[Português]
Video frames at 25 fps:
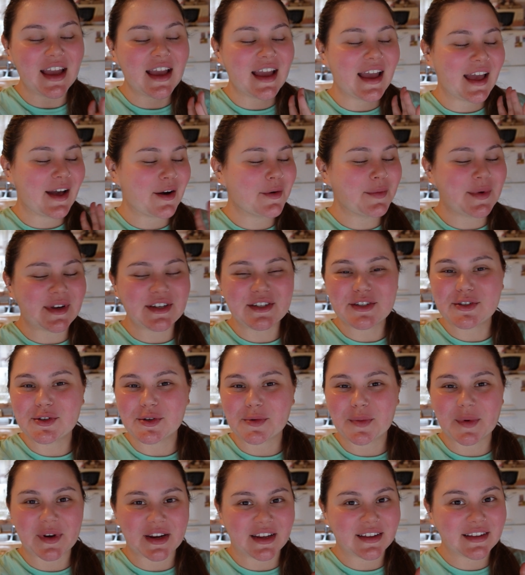Realmente
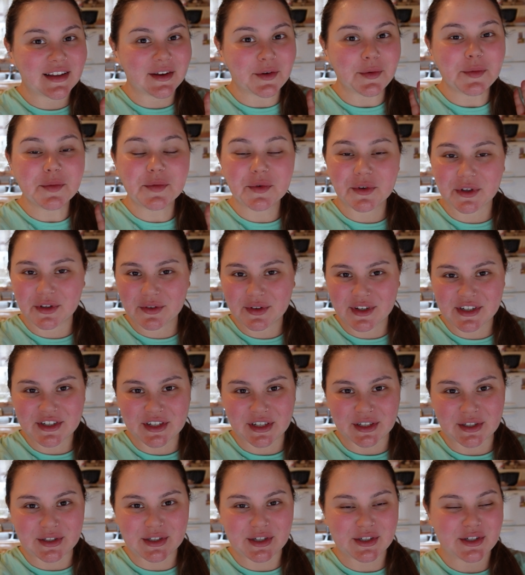surpreendeu muito a
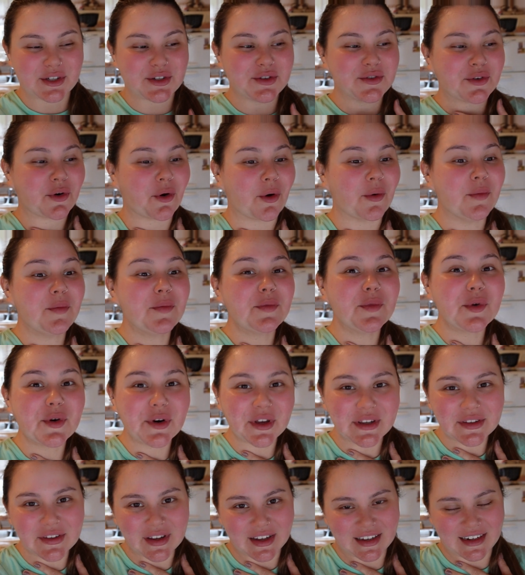gente, a gente ficou
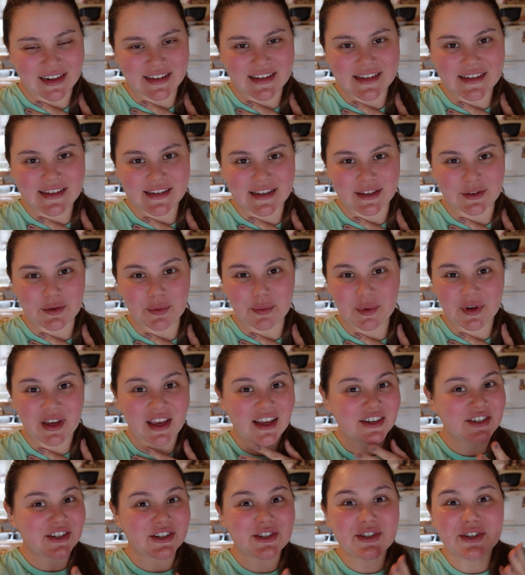muito agradecido, porque
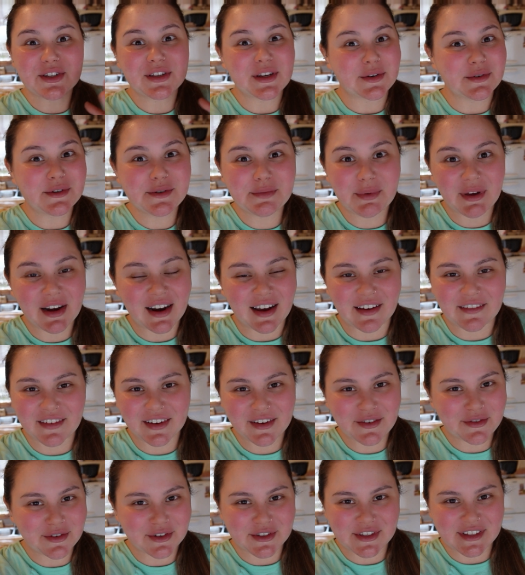a gente não esperava
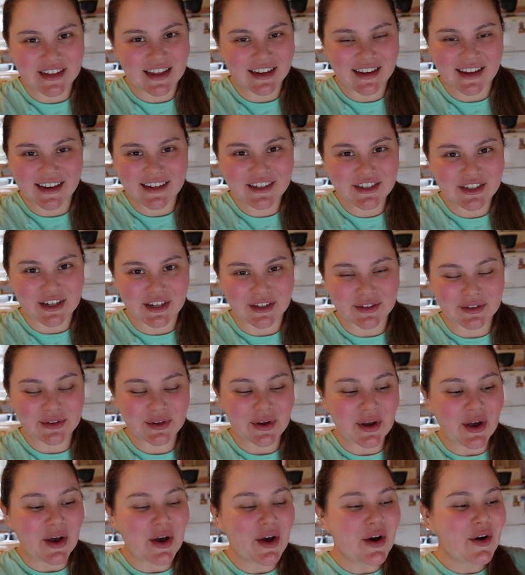que fosse daquele jeito.
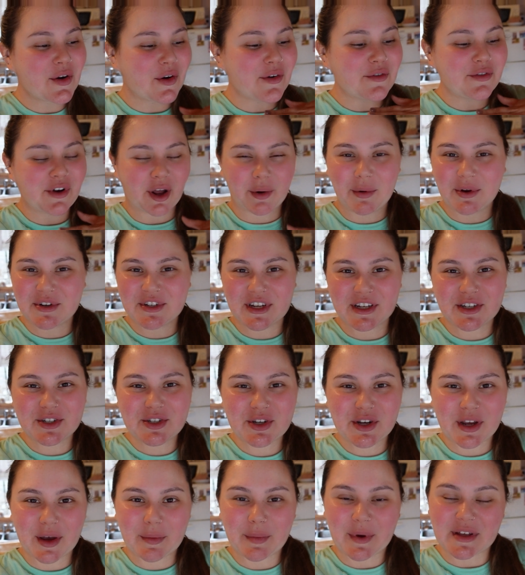Conforme a
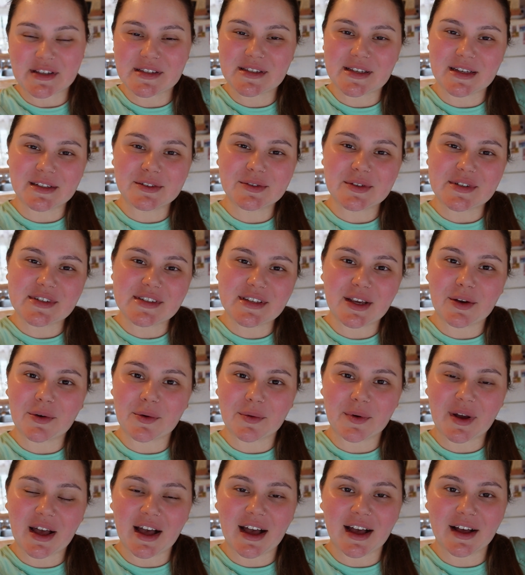gente ia passando assim
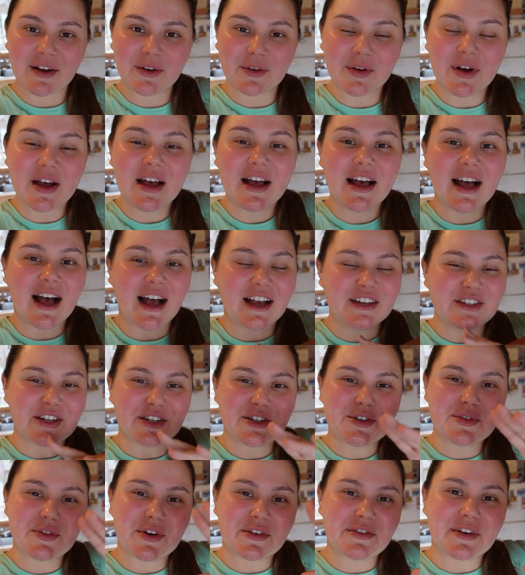com o carro, a
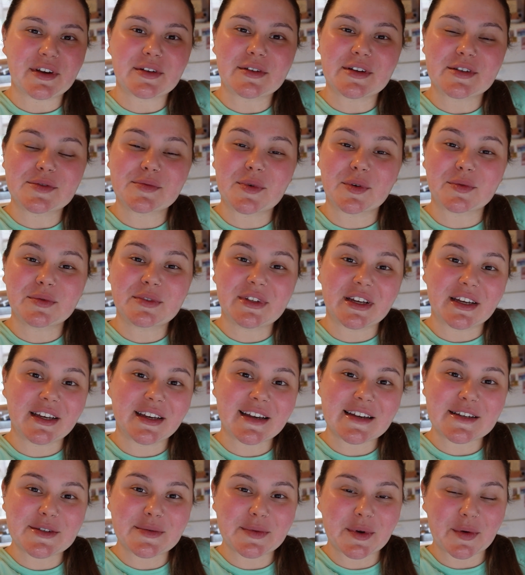gente foi vendo as
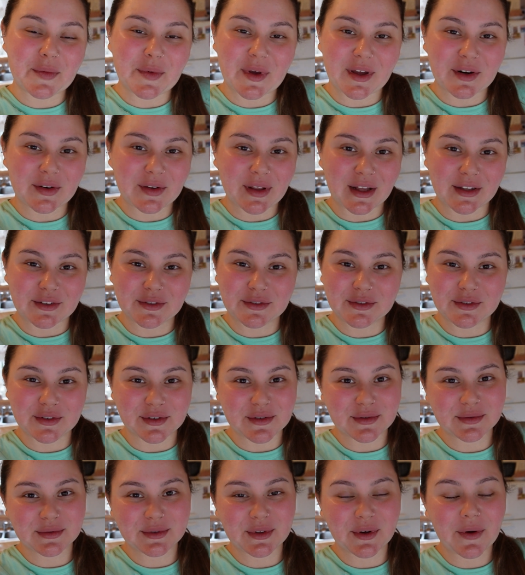montanhas primeiro lá no
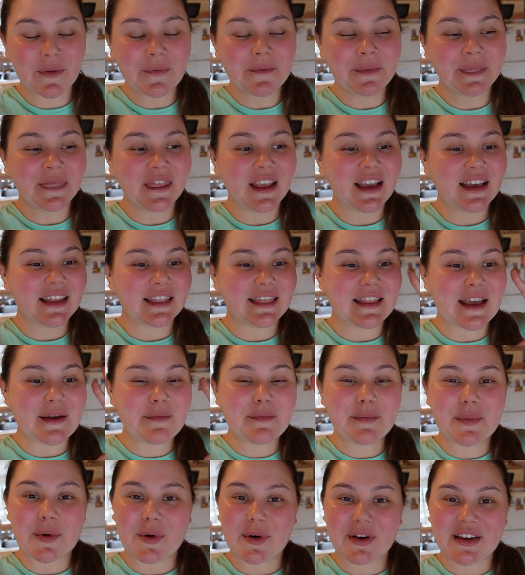fundo,
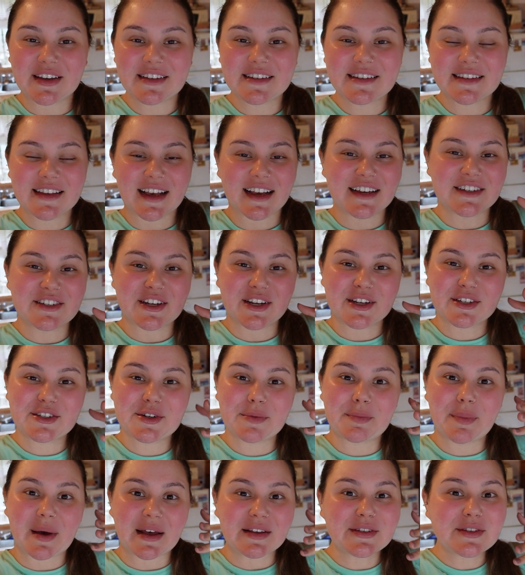depois a
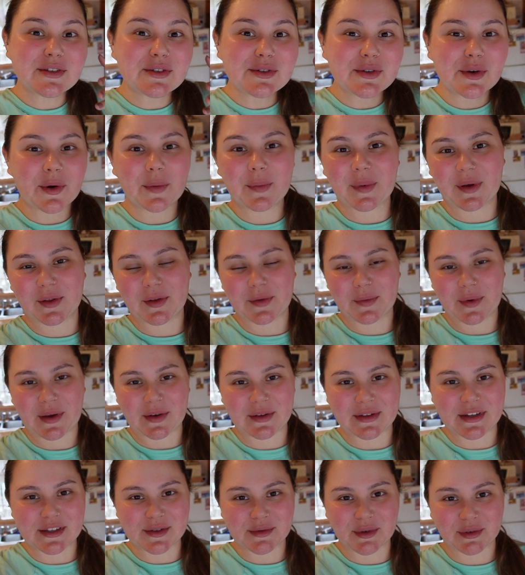gente passou pelo
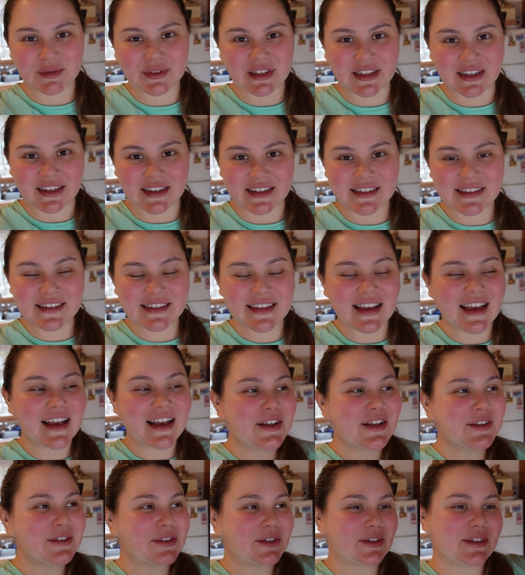meio das montanhas,
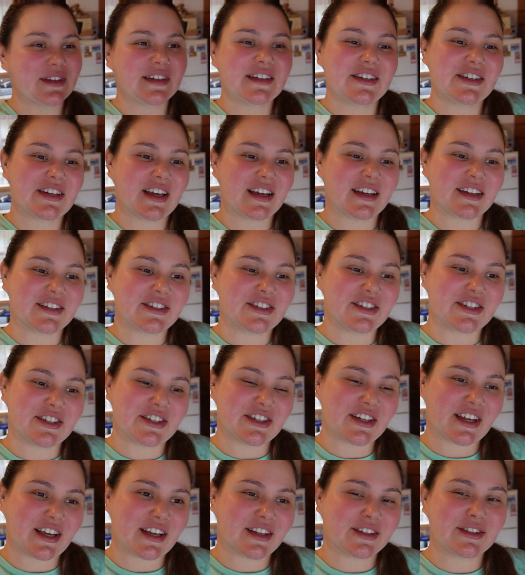toda cheia de
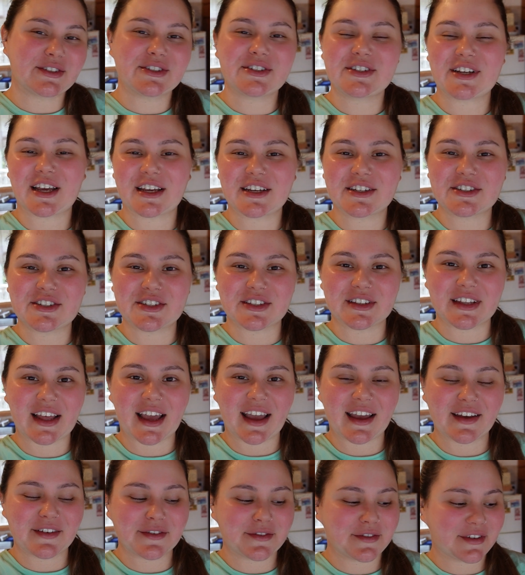gelo, cheia de
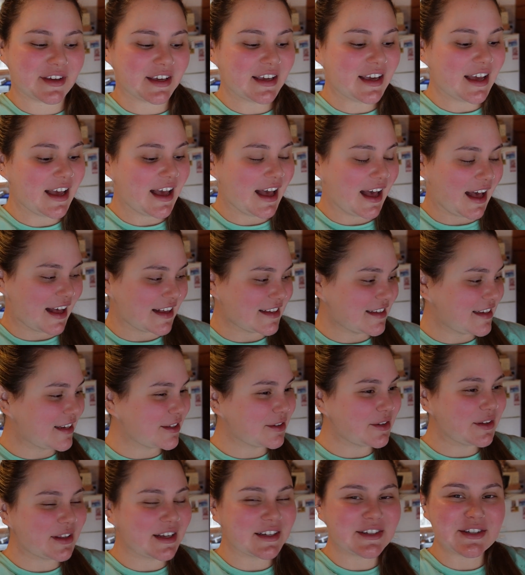neve, assim
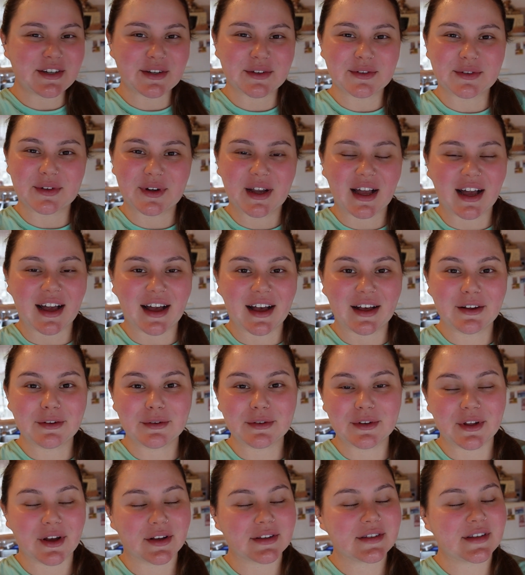do ladinho do
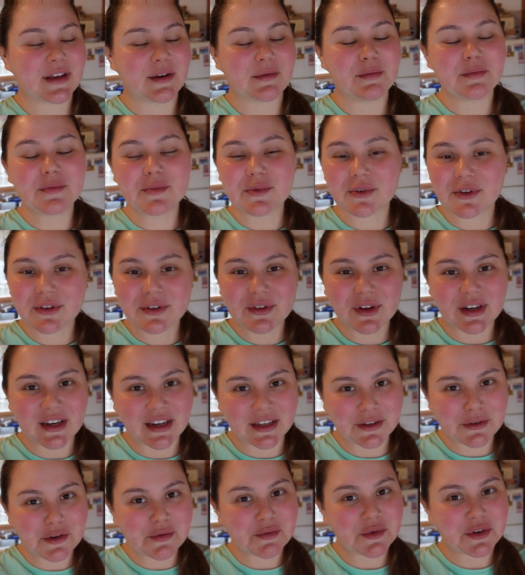carro. Nossa, muito
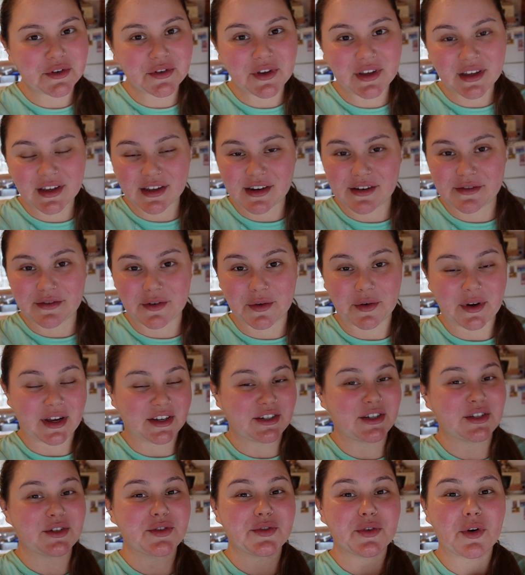lindo e muito incrível. A
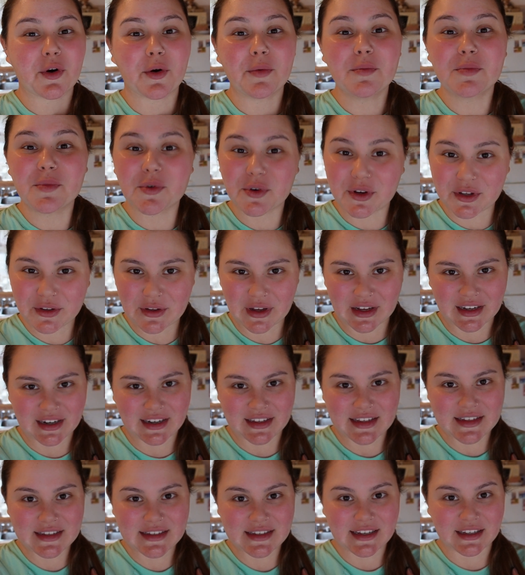gente ficou muito
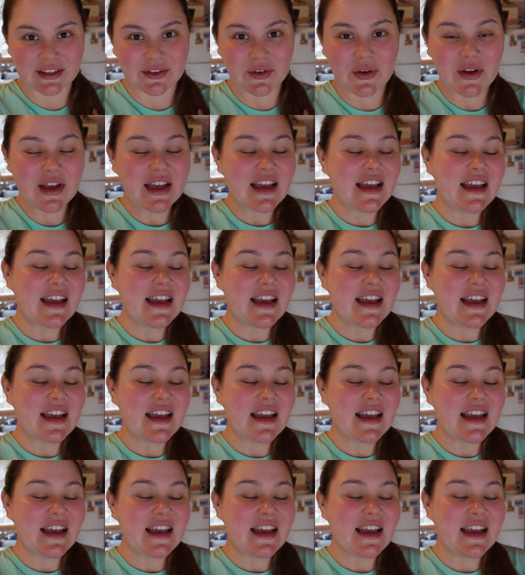agradecido.